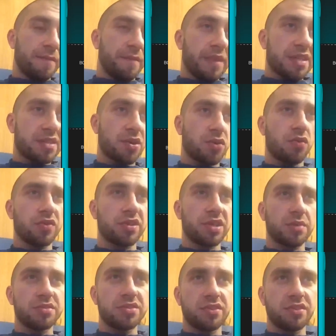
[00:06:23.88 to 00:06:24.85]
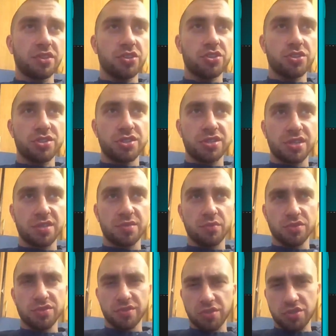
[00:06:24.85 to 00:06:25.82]
с какого там, с
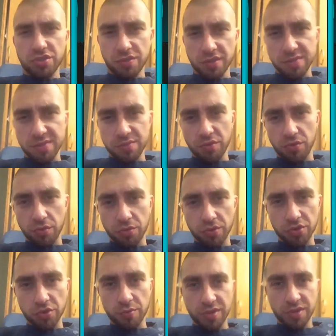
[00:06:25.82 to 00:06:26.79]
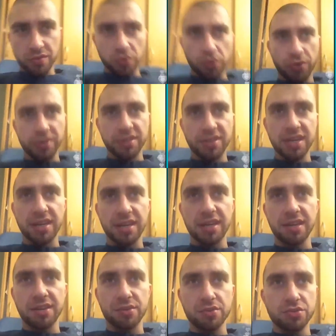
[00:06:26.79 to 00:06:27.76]
2007-2008 года у меня выходят
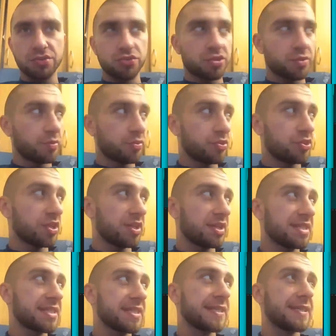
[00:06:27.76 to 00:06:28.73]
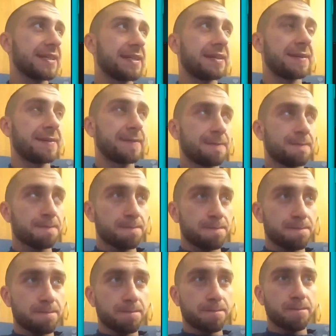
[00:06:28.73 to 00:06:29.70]
треки, то есть уже, получается,
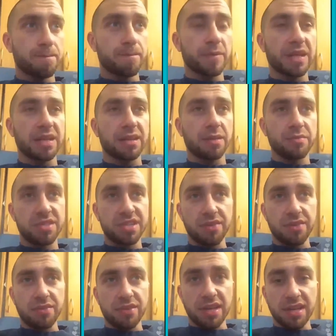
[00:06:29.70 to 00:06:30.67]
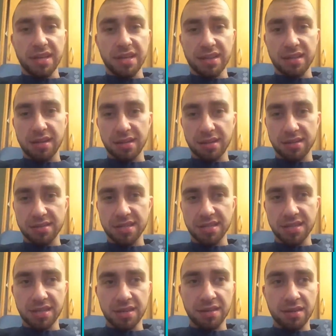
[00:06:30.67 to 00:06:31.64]
там 9 лет, наверное,
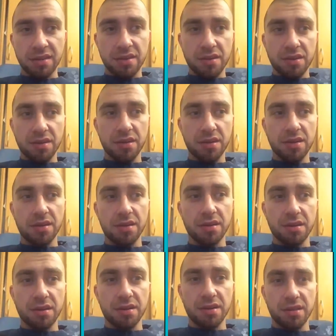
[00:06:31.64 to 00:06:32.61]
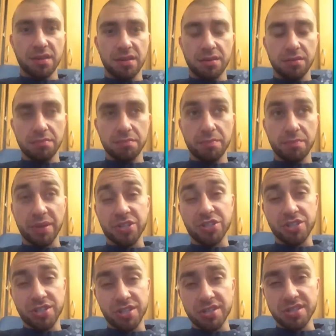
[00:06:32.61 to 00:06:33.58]
где-то. Э,
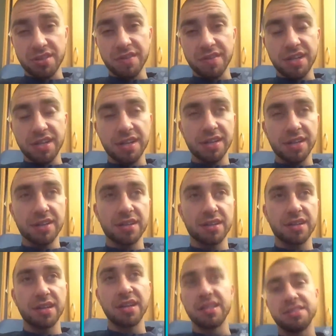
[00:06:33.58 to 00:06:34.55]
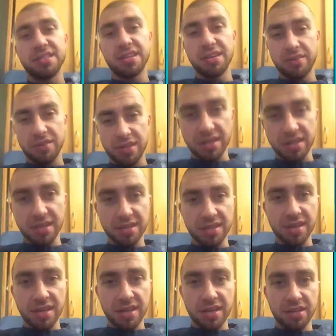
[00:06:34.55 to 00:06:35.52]
почти 9 лет, или 9 лет.
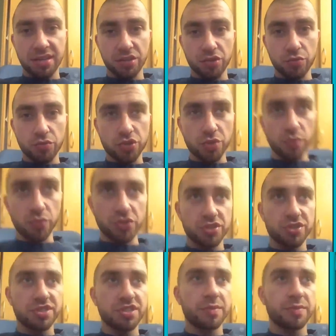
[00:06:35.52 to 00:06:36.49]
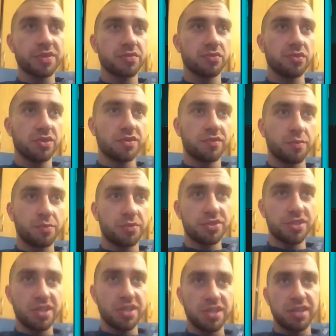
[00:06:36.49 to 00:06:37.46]
И я думаю, что можно себе позволить
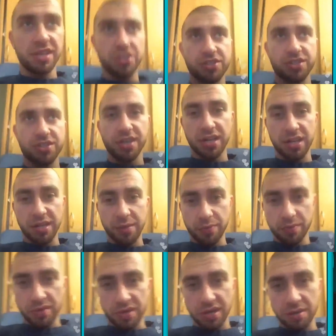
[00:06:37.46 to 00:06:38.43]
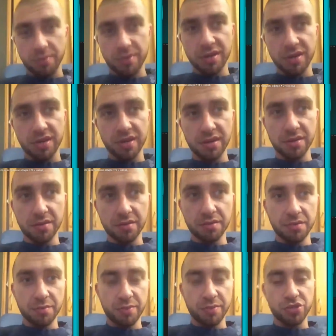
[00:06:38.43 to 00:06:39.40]
выпустить лирический клип, как
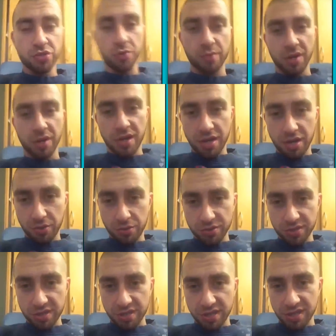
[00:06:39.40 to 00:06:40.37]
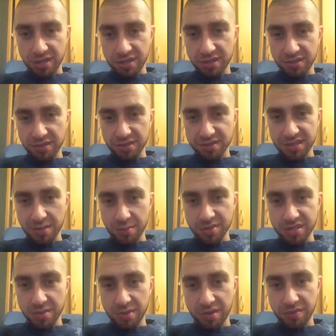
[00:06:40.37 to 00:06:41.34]
бы, причем люди, э, самое
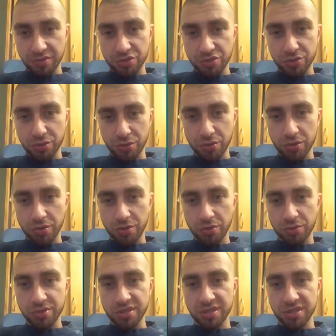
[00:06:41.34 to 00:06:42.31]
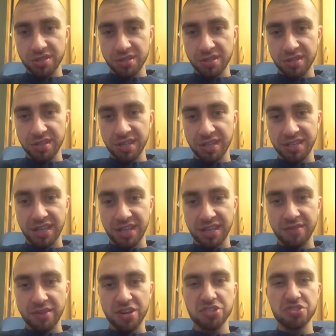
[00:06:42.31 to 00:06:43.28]
забавное, что люди, некоторые
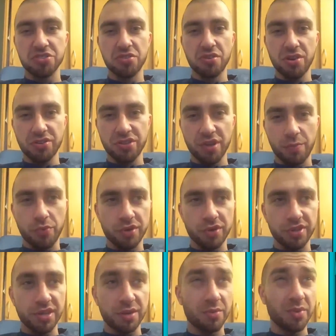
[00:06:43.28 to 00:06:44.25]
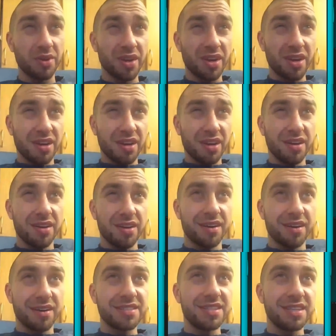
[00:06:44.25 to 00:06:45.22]
говорят, что о, топор там,
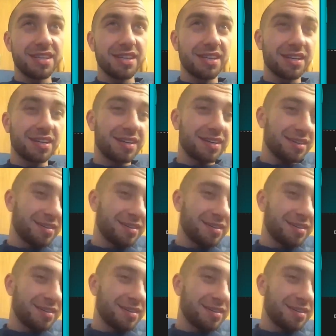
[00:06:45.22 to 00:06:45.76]
э, где